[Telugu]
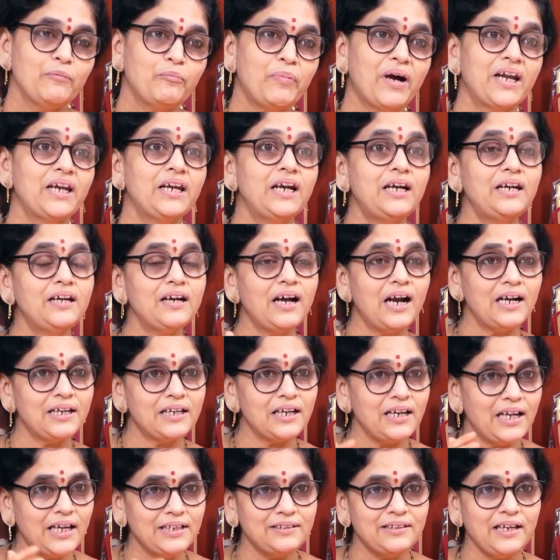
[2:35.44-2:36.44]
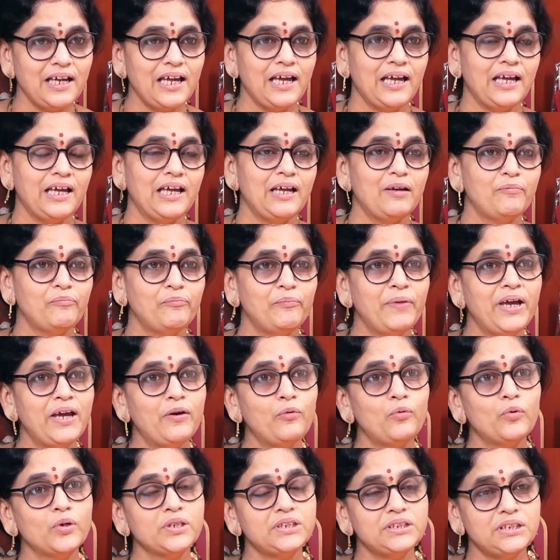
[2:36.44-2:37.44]
పన్నెండు గంటలు అయితే
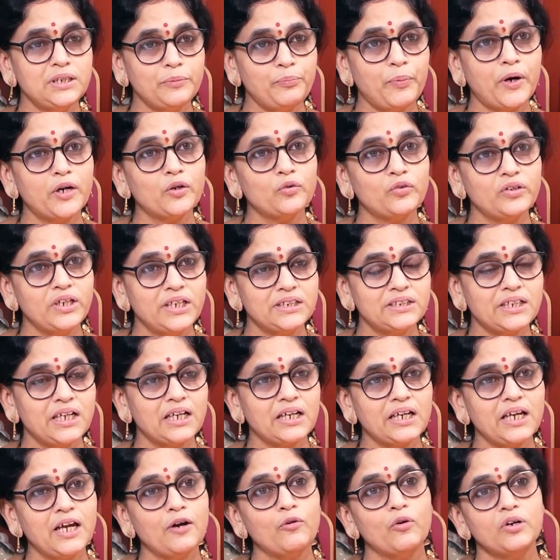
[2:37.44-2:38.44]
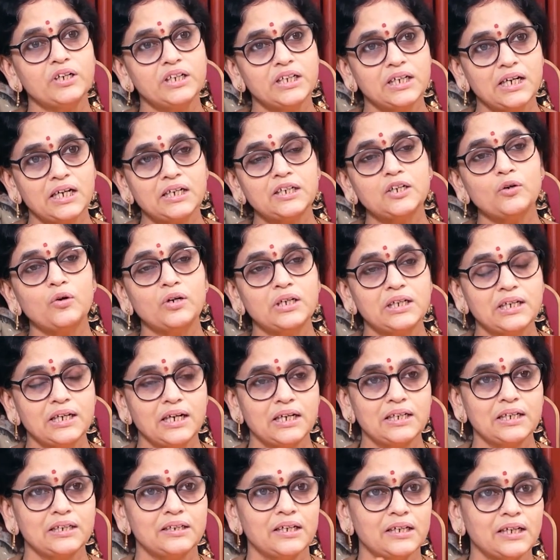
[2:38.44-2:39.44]
మేము వచ్చి పడుకునేసరికి ఒంటి గంట ఒంటి
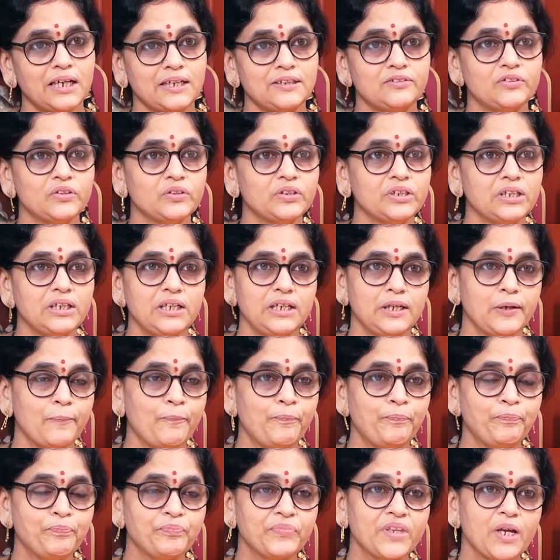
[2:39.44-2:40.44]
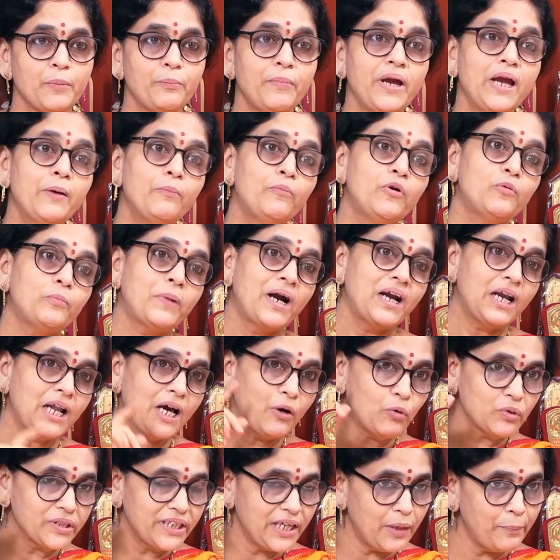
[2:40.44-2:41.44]
గంటన్నర అవుతుంది మేము మళ్ళీ
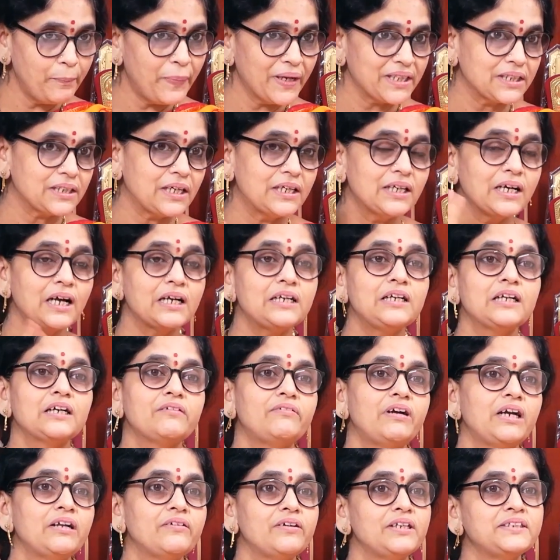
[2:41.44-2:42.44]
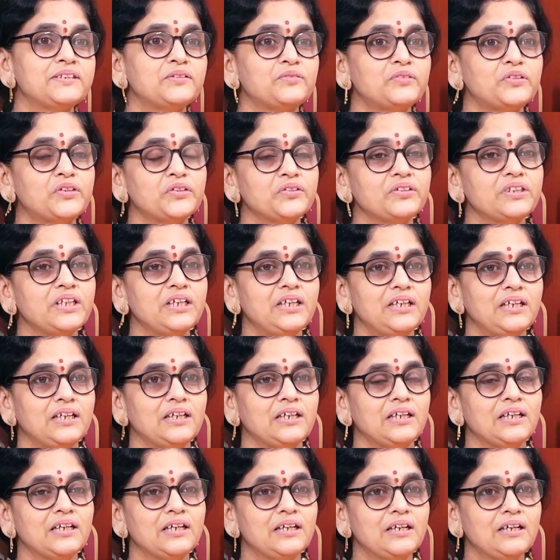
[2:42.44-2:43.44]
ఉదయం పదకొండు గంటలకు వెళ్ళవలసి ఉంటుంది
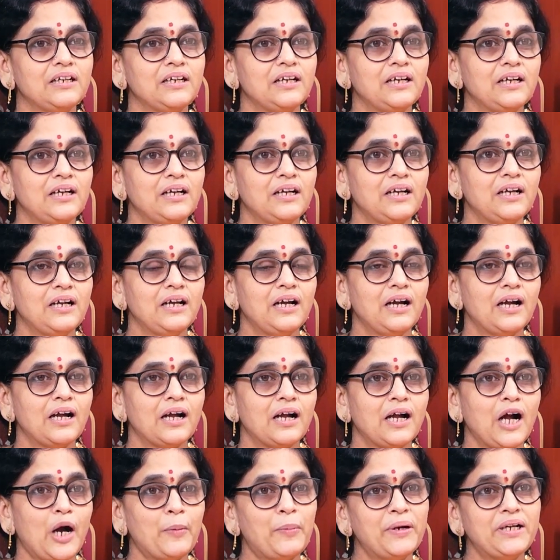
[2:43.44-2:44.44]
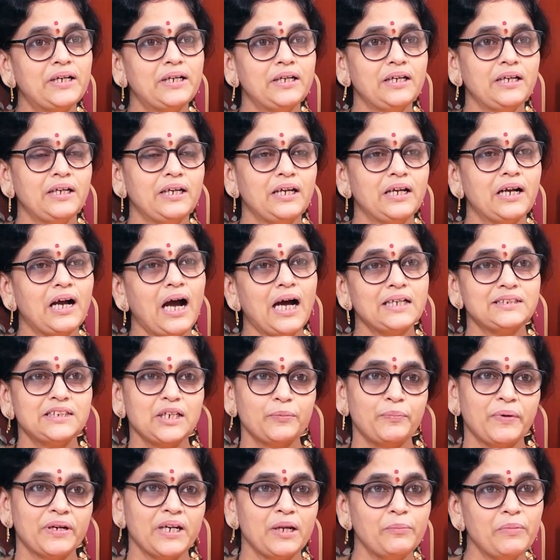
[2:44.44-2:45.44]
కాబట్టి
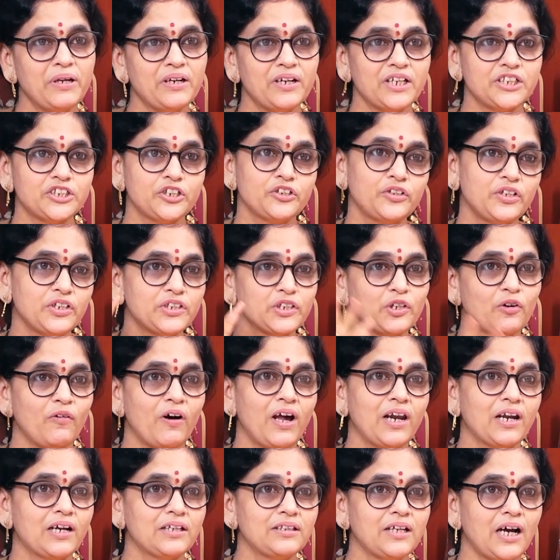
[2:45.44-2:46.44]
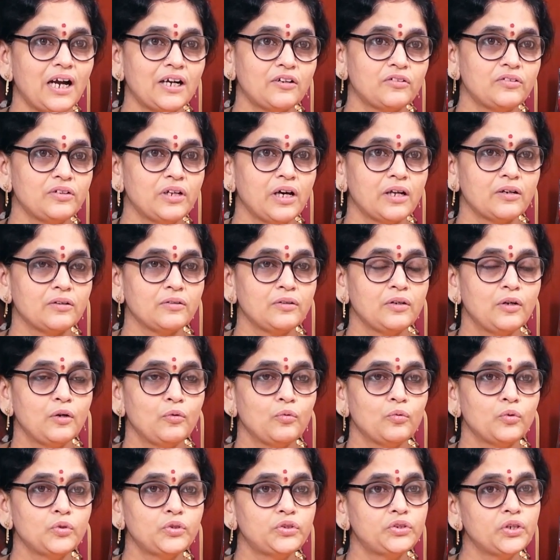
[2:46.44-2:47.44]
కాసేపన్నా మేము రెస్ట్ తీసుకోవాలి కదా అంటున్నారు
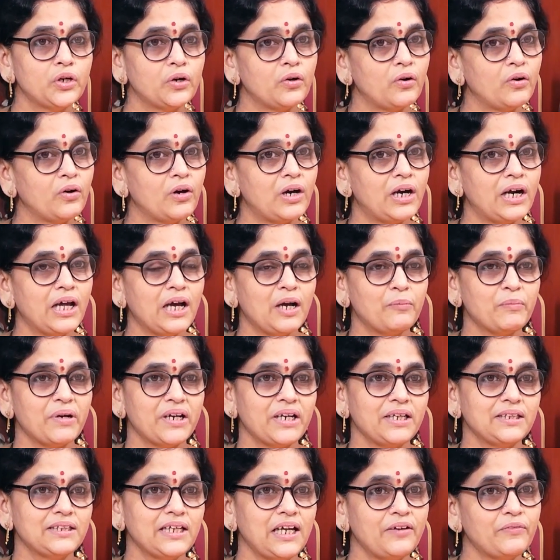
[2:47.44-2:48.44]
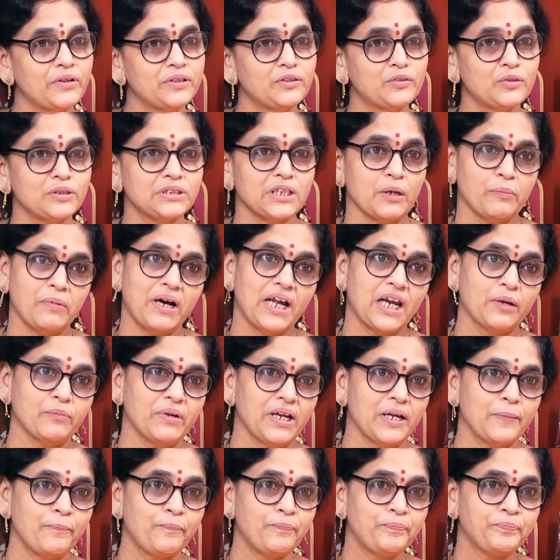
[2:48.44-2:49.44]
ఉద్యోగం కూడా మరి దైవంతో సమానమే